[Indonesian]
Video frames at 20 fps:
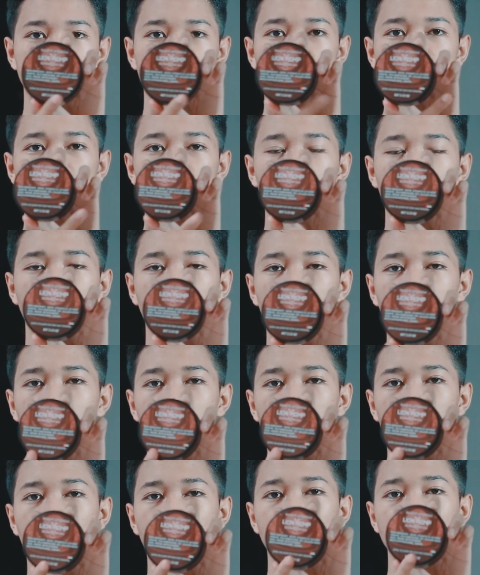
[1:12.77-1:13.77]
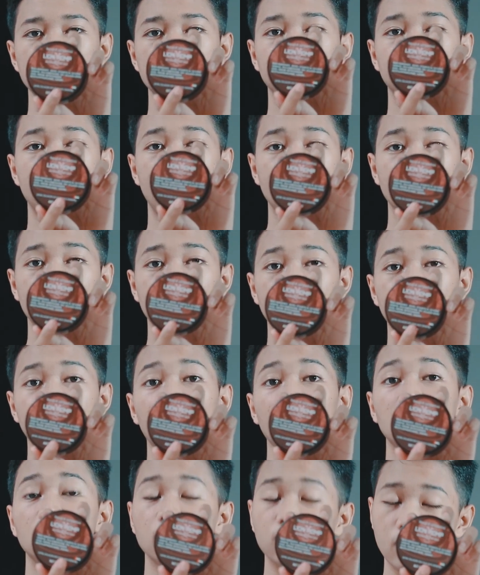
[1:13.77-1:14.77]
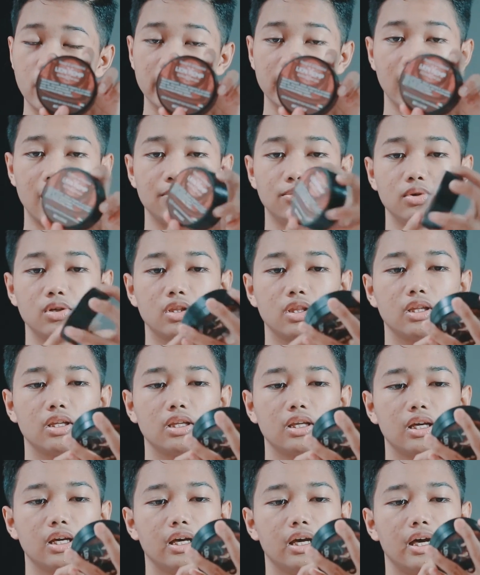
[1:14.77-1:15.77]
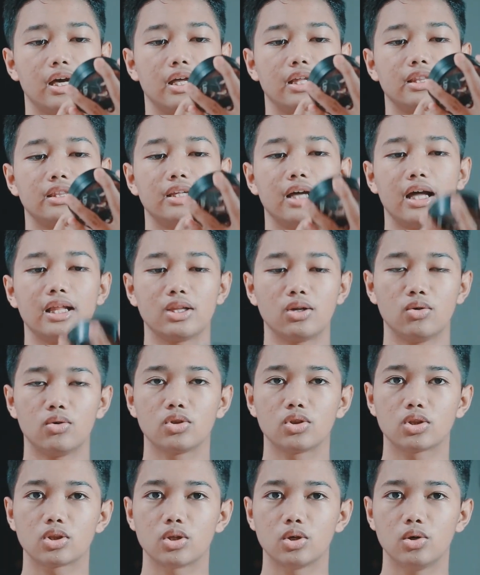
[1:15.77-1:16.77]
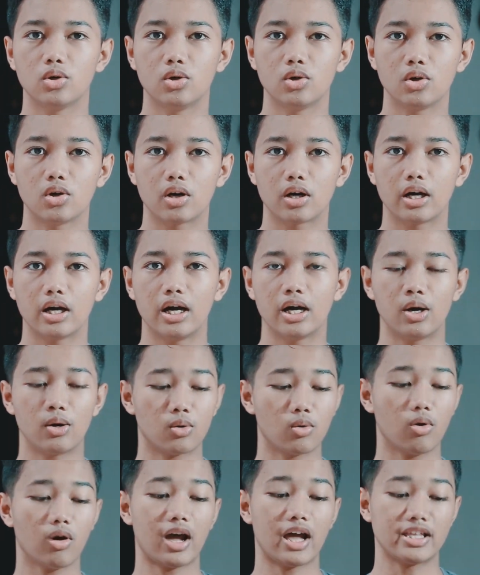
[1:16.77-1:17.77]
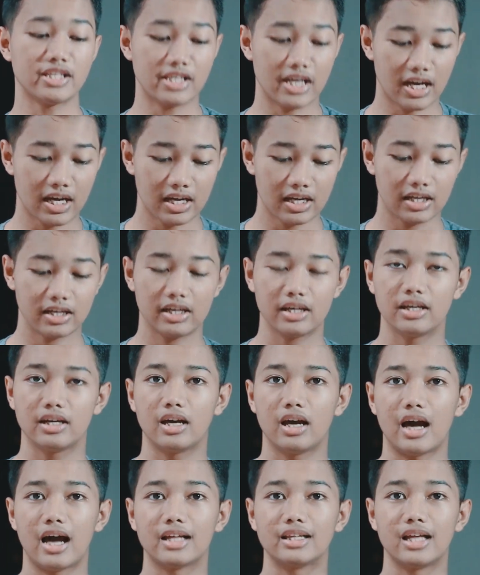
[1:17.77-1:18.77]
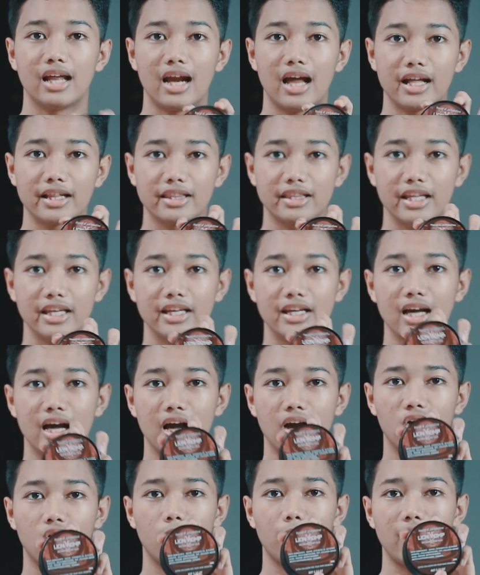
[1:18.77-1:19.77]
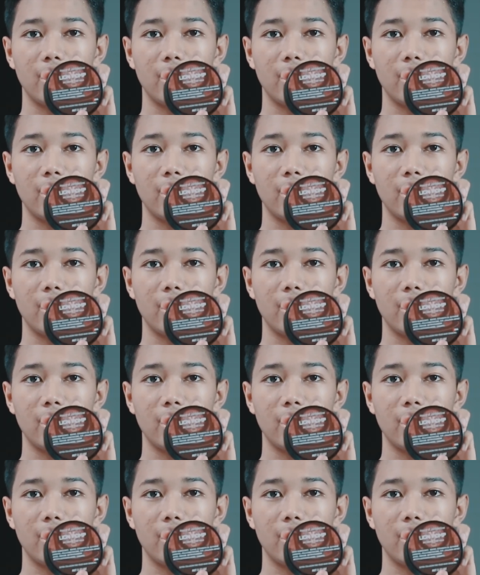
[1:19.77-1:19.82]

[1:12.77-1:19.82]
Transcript: Jadi untuk mempercepat pertumbuhan rambut dan untuk uh, ukurannya adalah 3,53